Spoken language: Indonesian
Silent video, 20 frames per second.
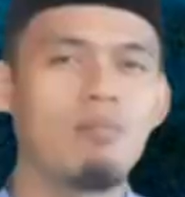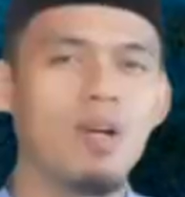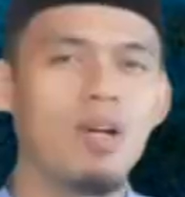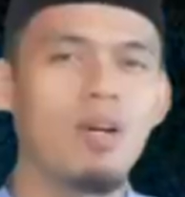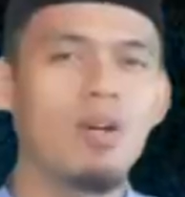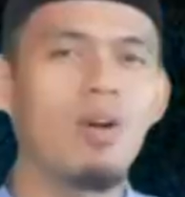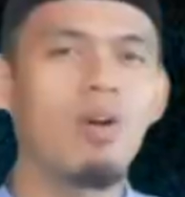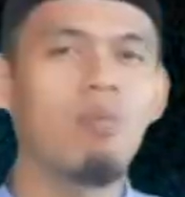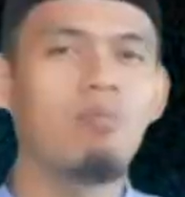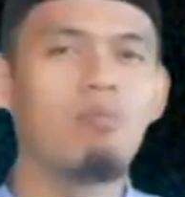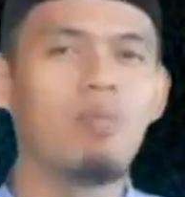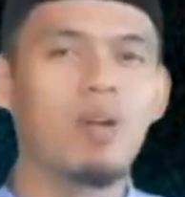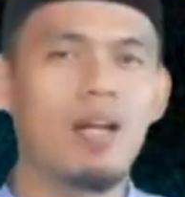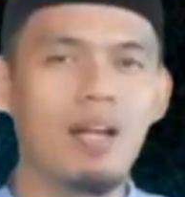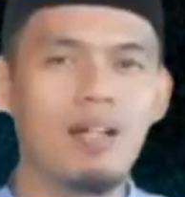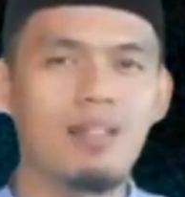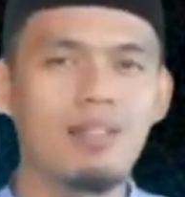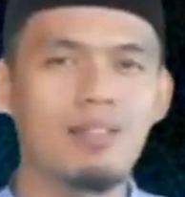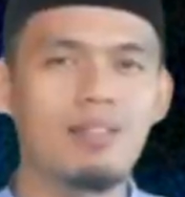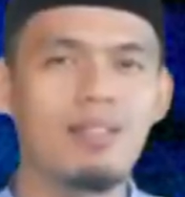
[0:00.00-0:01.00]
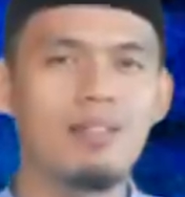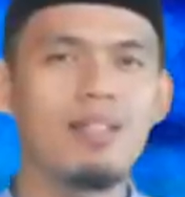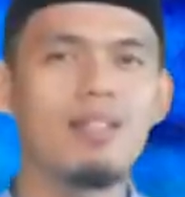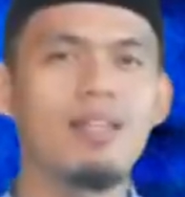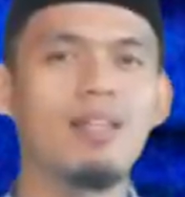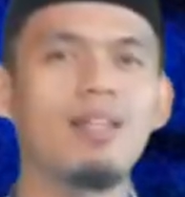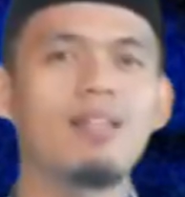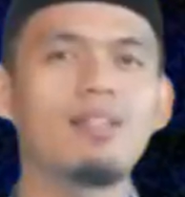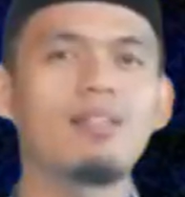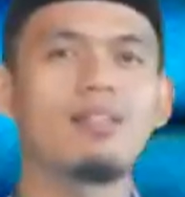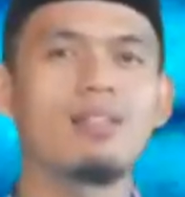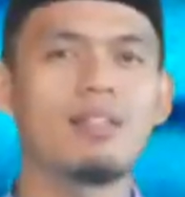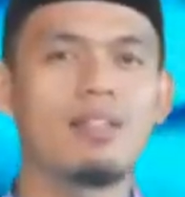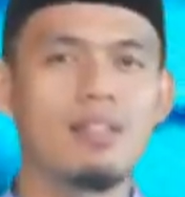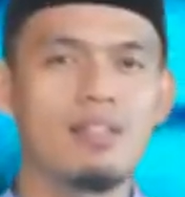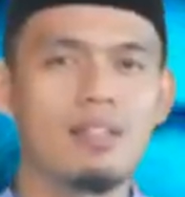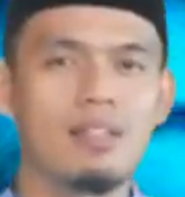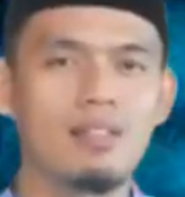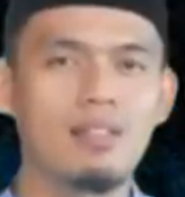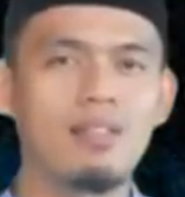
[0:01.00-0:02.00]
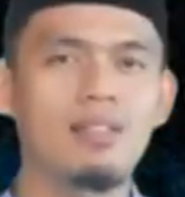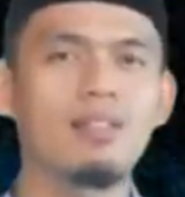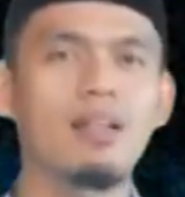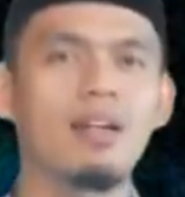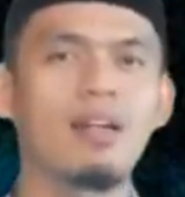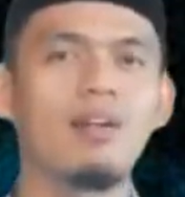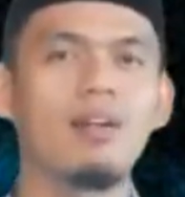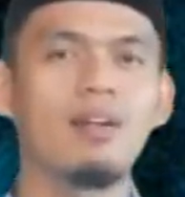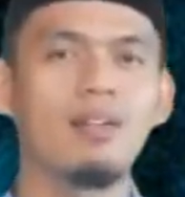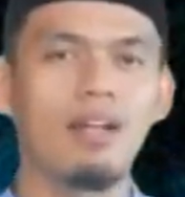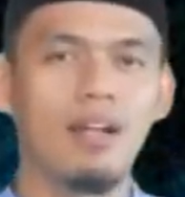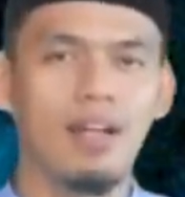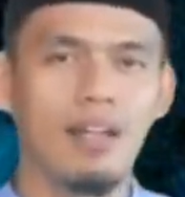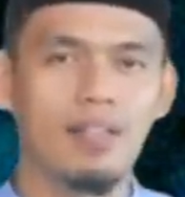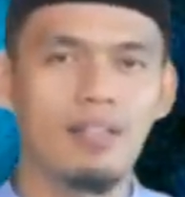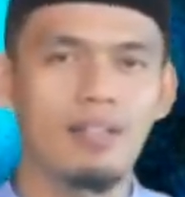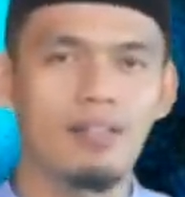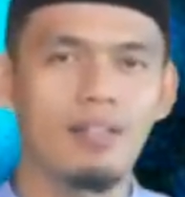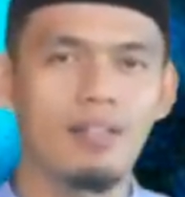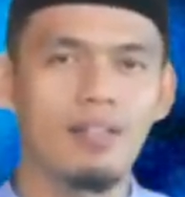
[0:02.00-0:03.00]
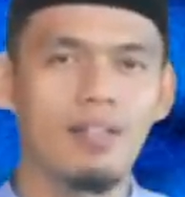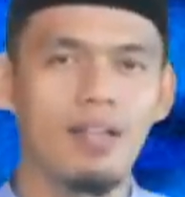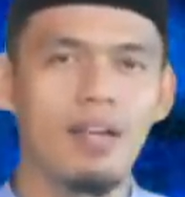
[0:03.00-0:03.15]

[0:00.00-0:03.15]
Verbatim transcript: mengobrol zikir-zikir secara online.